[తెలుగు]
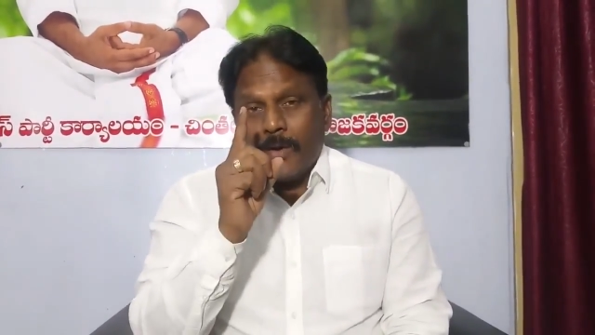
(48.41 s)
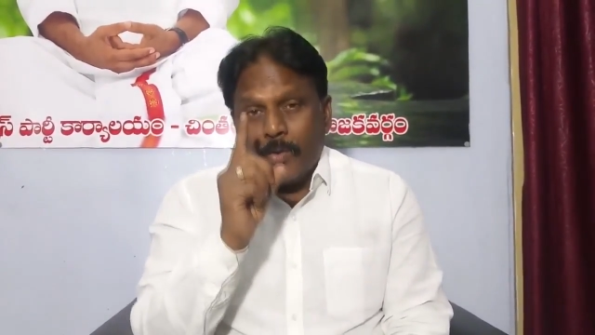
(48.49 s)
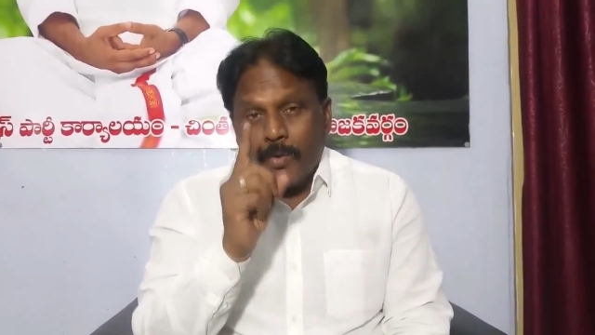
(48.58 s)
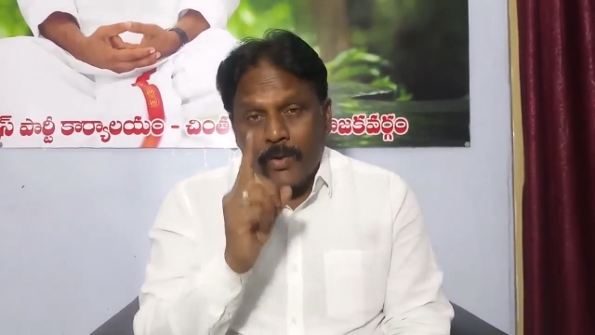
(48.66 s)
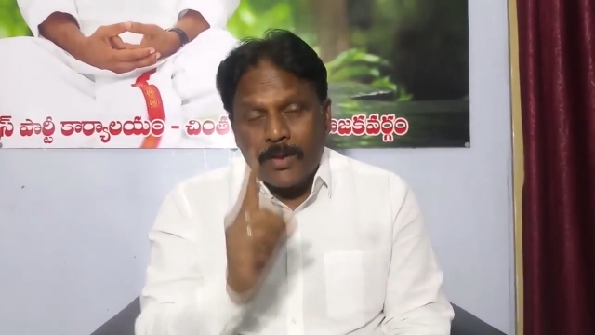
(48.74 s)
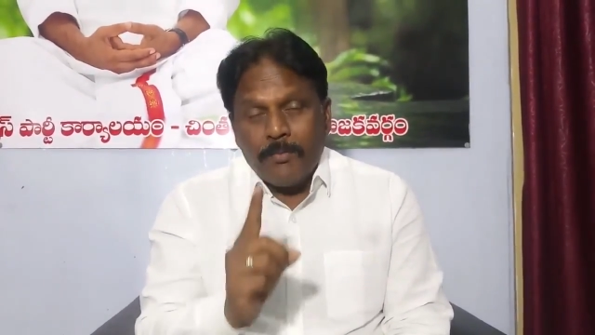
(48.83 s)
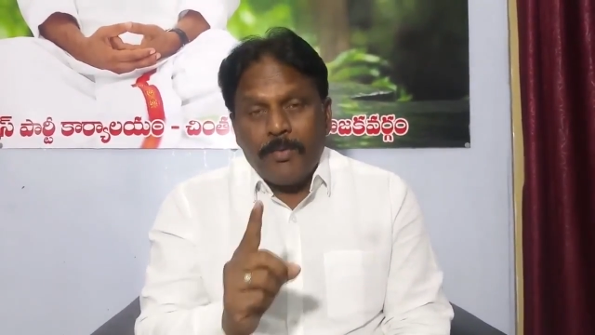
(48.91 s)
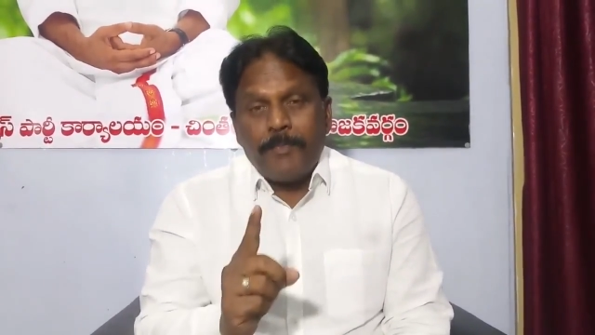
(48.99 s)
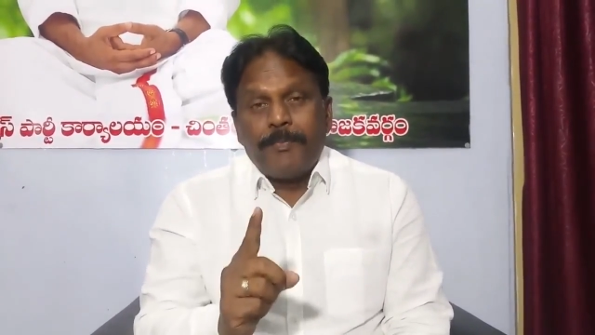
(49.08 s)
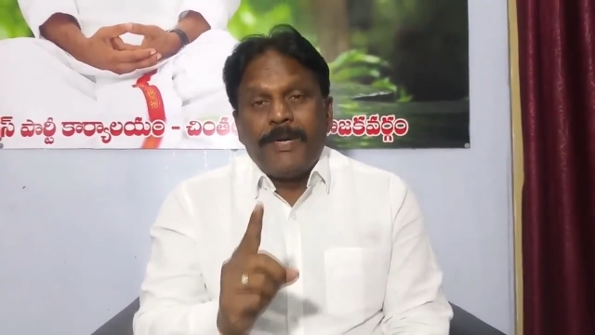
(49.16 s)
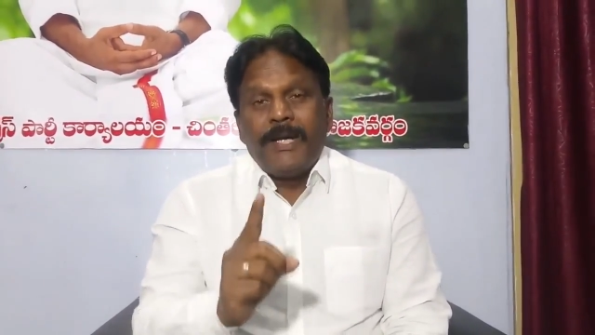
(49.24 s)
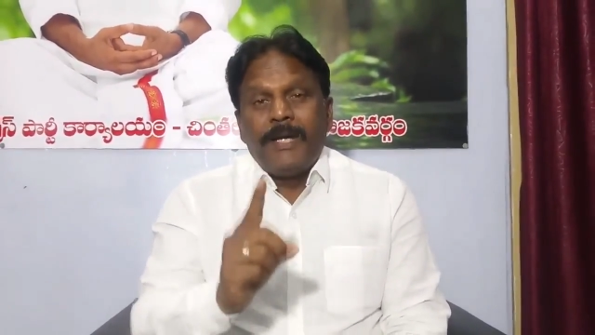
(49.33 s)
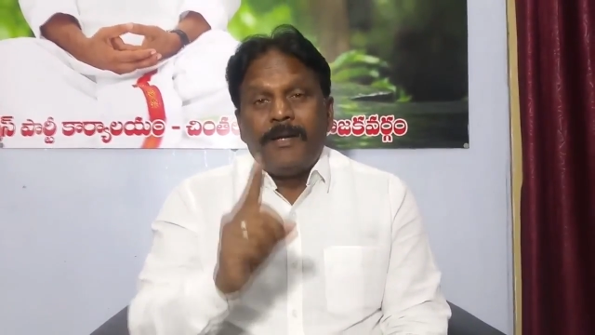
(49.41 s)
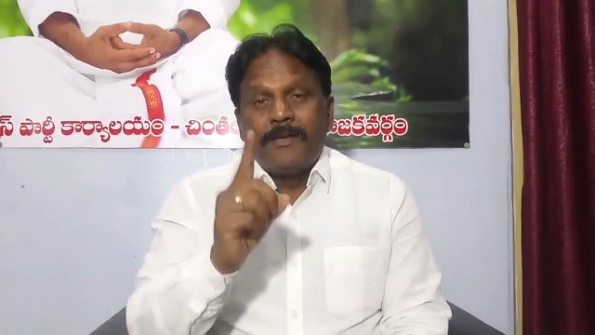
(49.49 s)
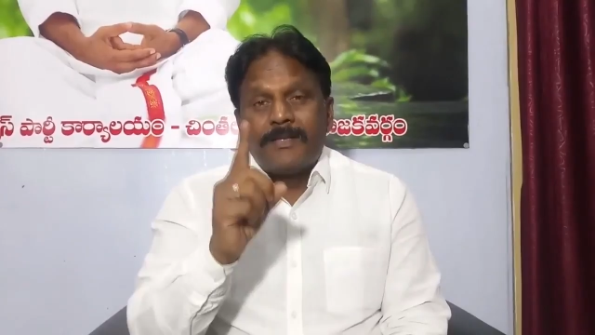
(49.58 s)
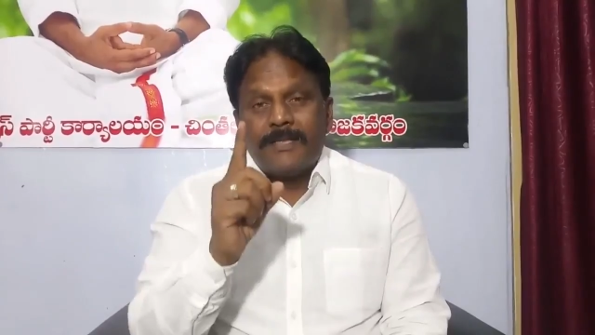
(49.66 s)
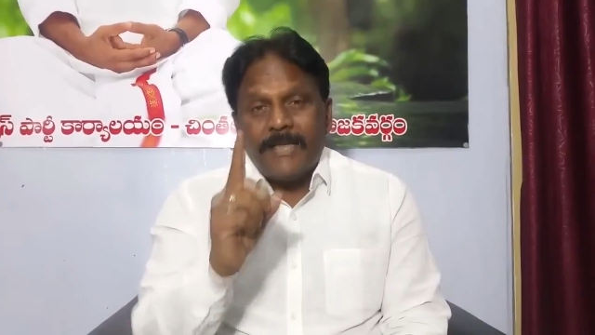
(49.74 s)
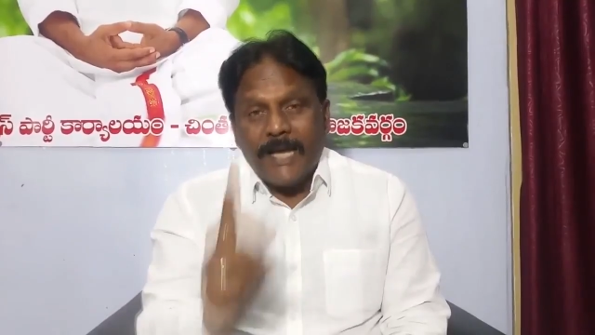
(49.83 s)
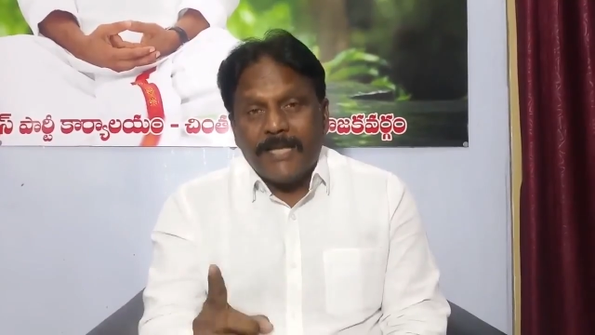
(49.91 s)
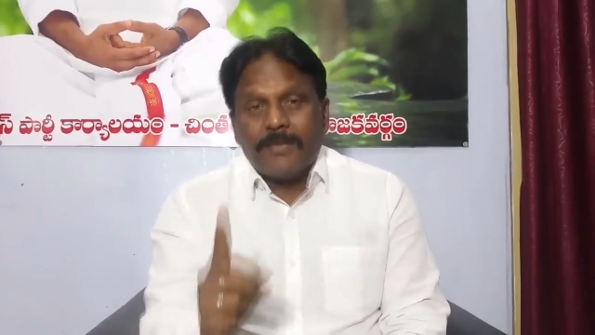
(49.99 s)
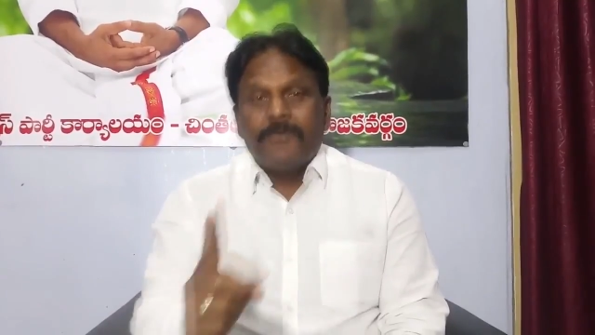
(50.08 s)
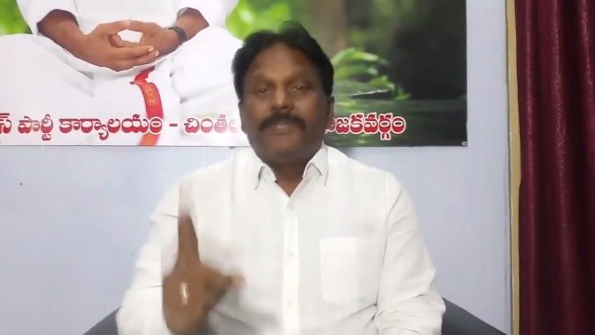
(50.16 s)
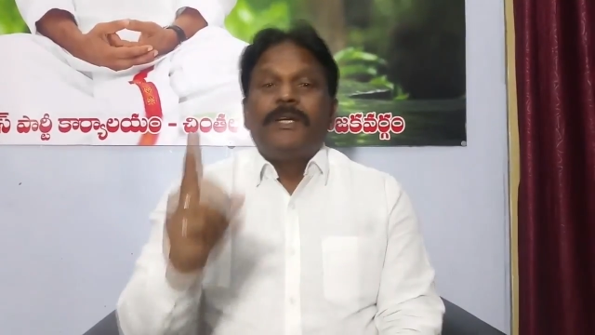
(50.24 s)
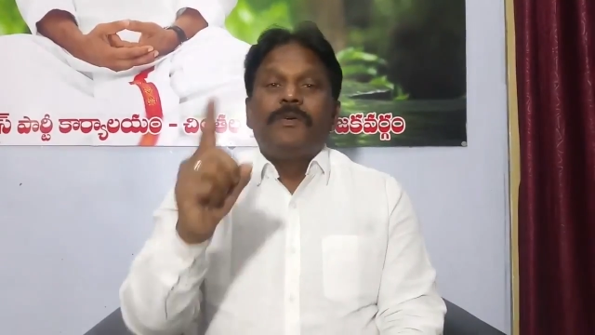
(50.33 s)
నూట ముప్పై రెండు
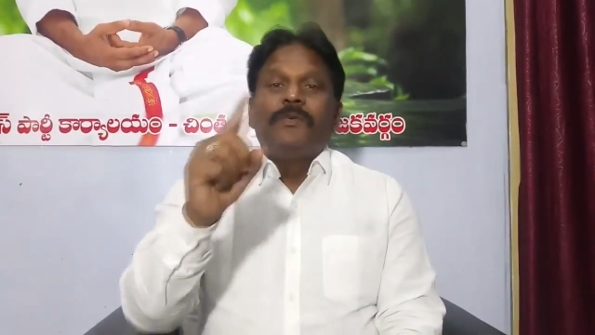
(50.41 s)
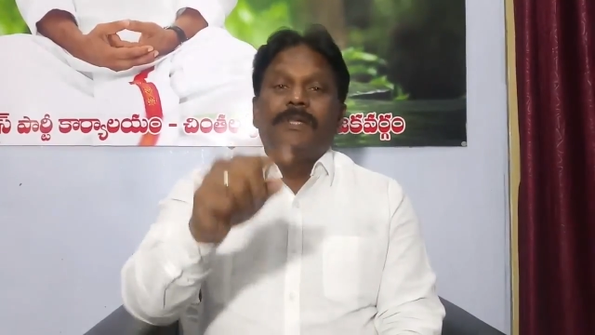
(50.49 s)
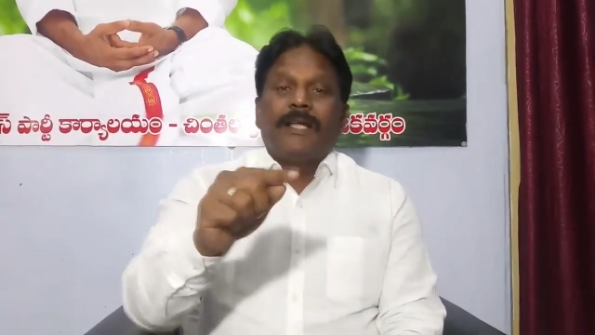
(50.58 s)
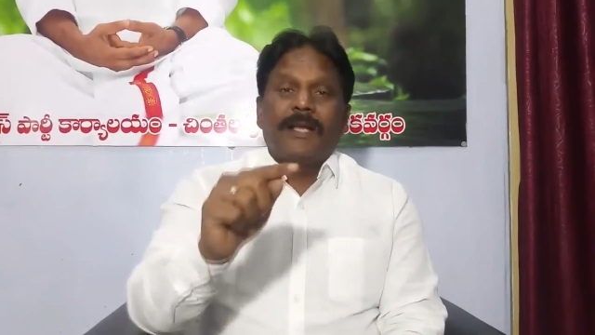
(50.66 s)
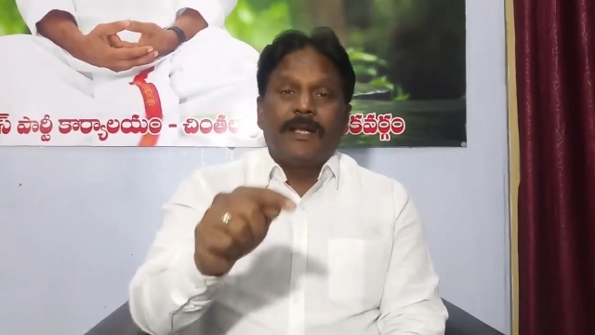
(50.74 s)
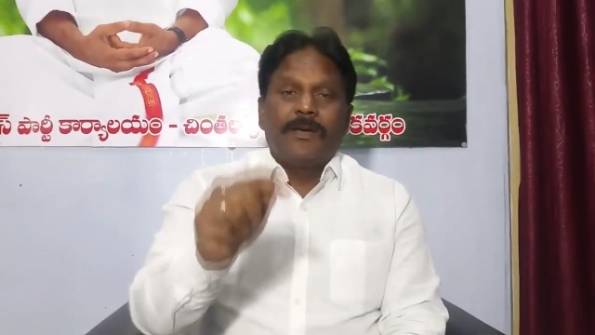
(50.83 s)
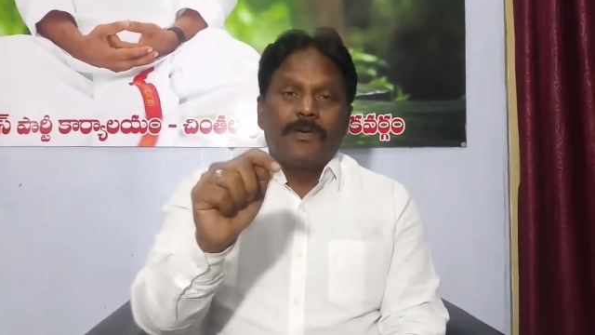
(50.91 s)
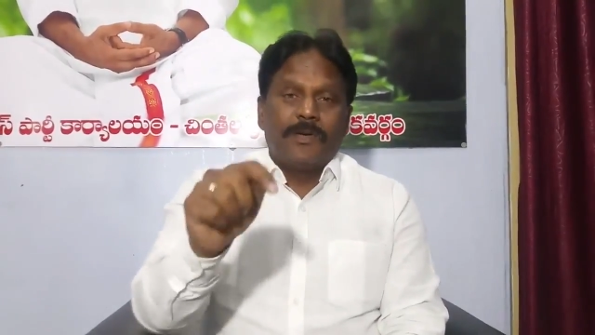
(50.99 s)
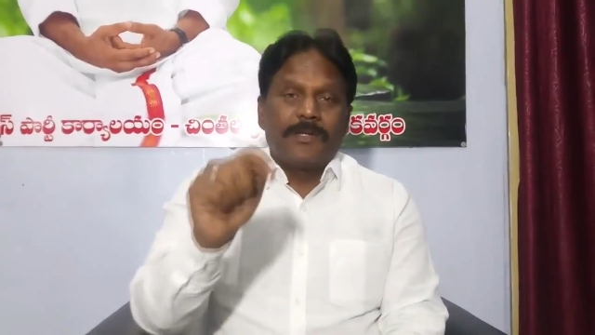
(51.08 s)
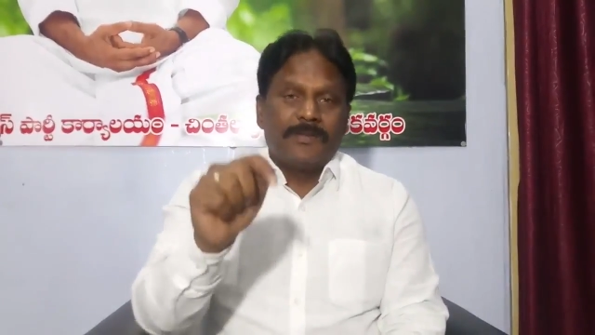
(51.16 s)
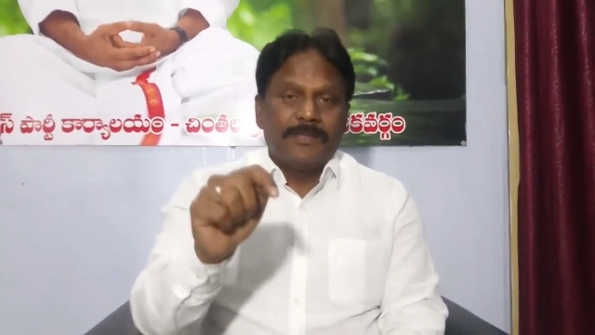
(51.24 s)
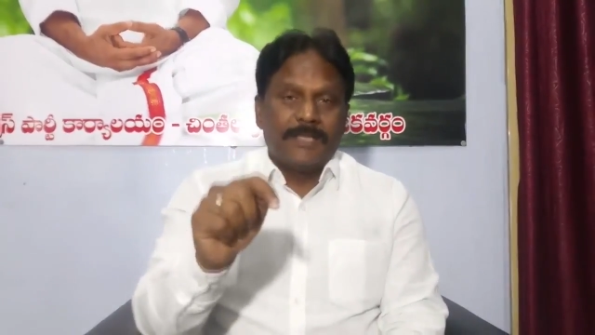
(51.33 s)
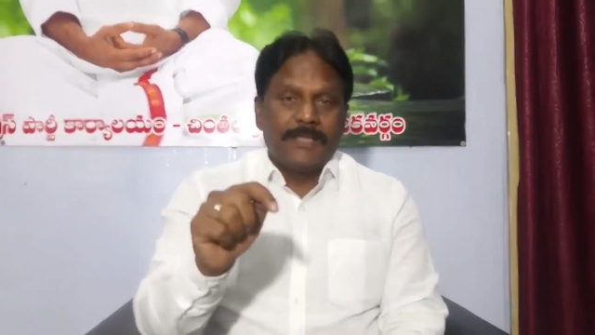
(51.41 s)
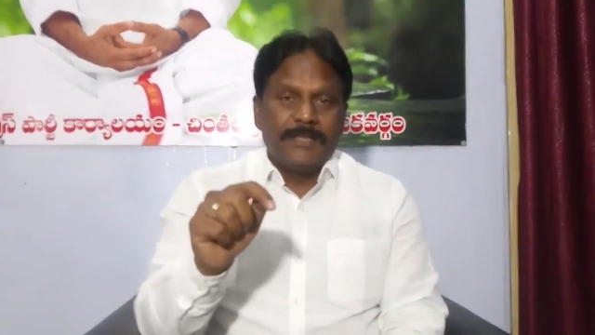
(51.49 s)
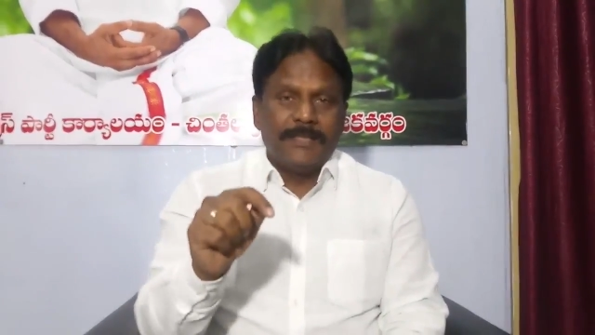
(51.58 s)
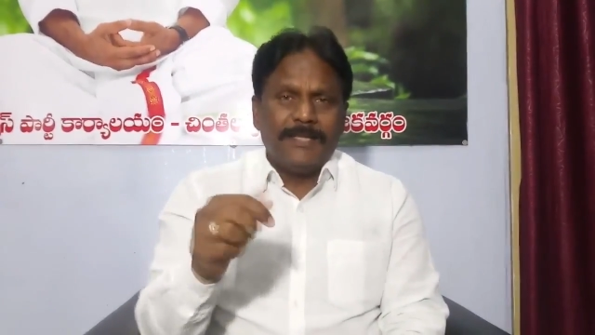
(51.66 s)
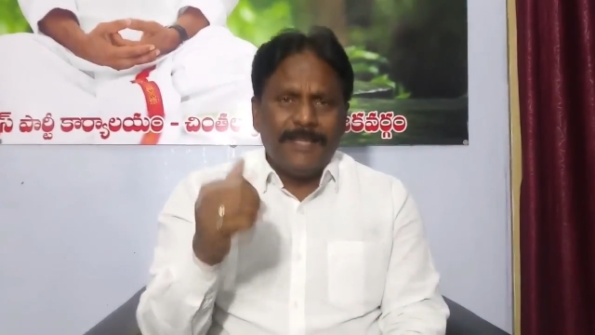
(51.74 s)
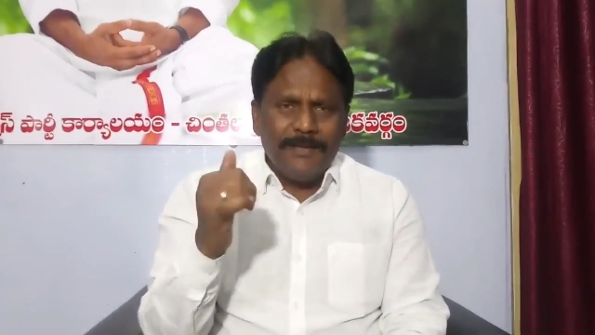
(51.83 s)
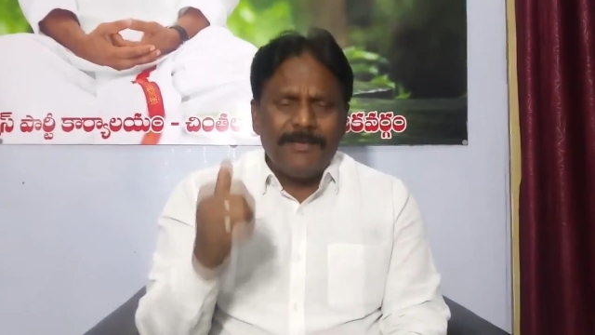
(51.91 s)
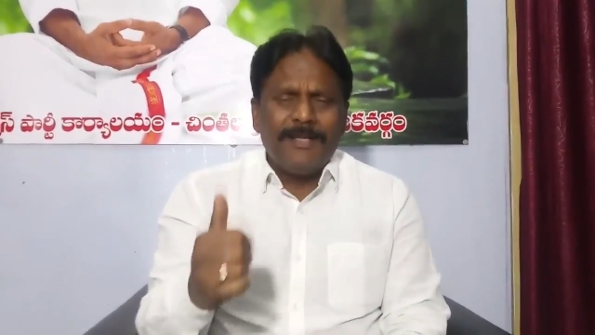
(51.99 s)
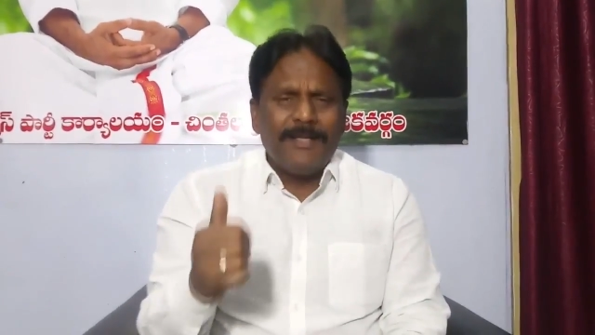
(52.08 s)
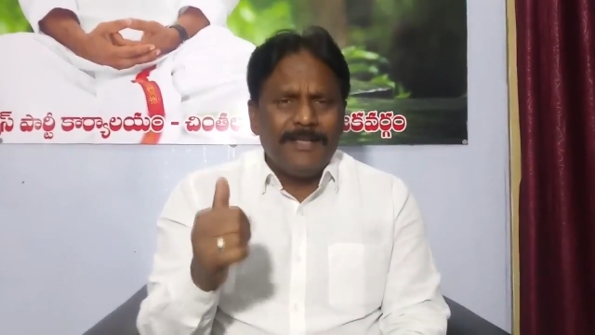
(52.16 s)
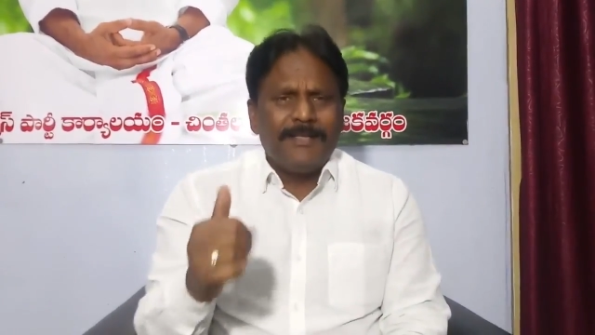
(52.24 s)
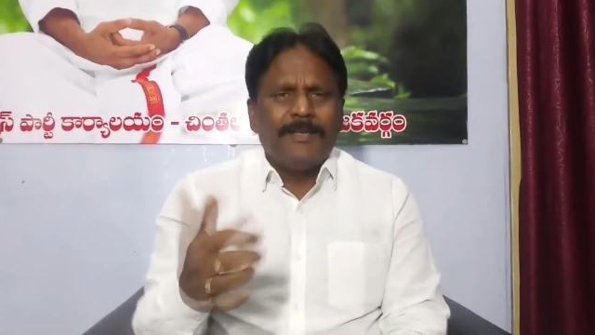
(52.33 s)
శాతం ఎక్కువ ధరలకు కొనడం జరిగింది ఏమండి